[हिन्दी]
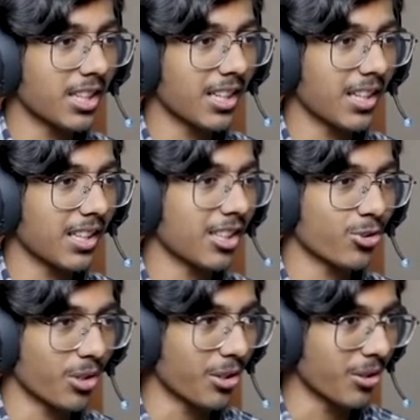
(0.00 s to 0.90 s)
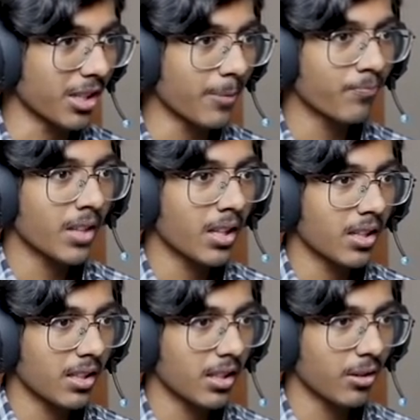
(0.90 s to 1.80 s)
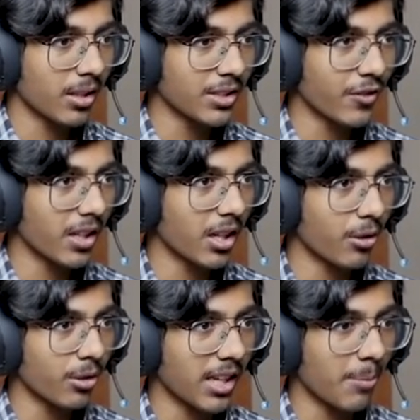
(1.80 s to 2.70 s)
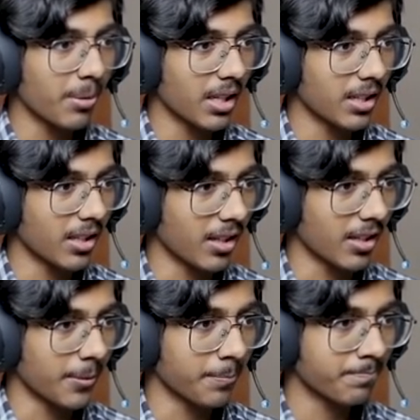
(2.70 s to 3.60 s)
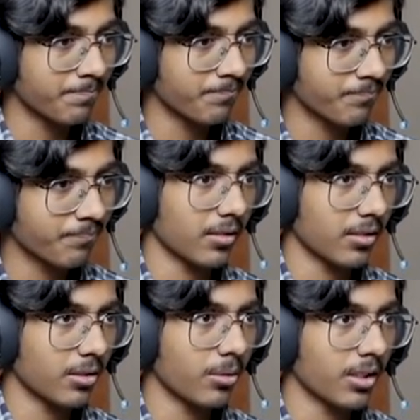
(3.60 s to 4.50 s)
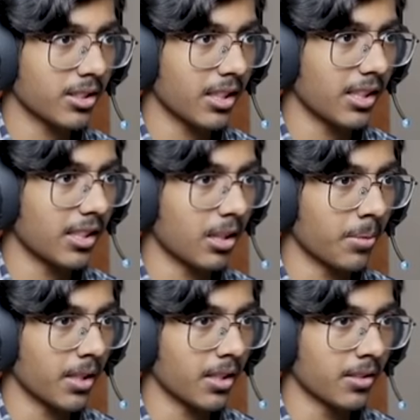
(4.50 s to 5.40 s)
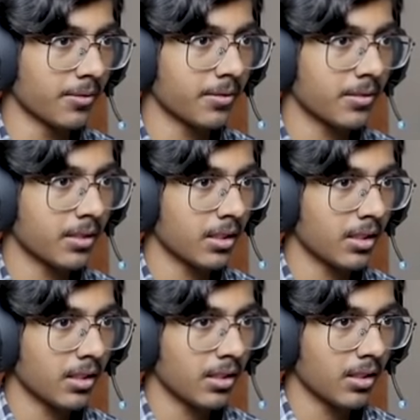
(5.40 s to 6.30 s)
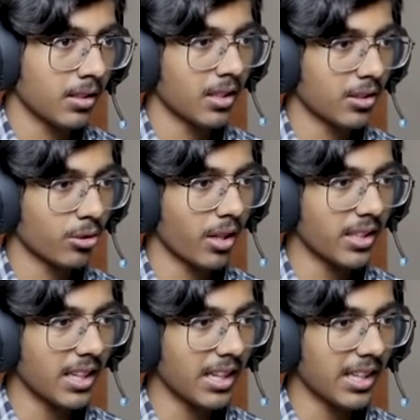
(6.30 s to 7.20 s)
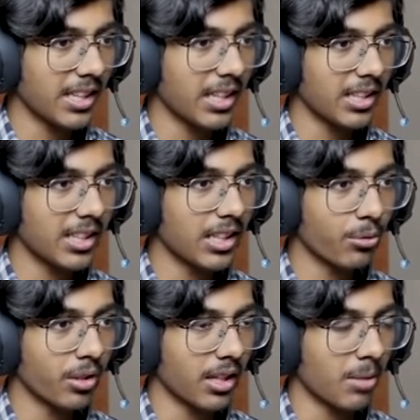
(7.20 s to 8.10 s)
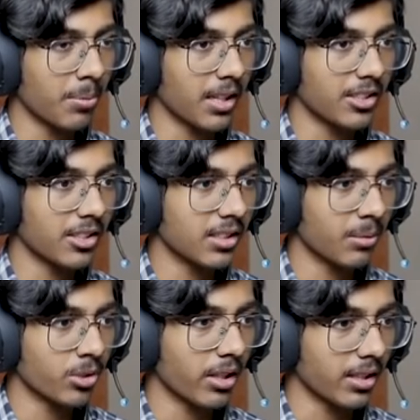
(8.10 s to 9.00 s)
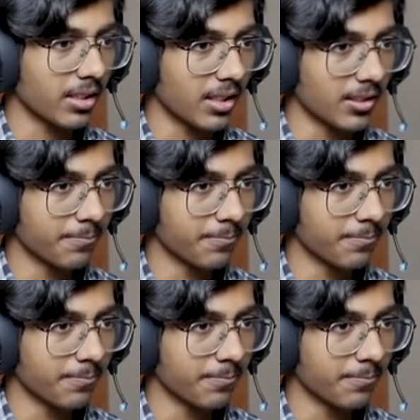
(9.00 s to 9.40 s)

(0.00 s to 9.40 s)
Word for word: देख के थक चुके होगे नाउ लेट्स फिगर आउट यहाँ पे क्या करना है थोड़ा सा एरिया देना पड़ेगा थोड़ा ये एरिया ही डिग आउट करना पड़ेगा जितना मुझे लगता है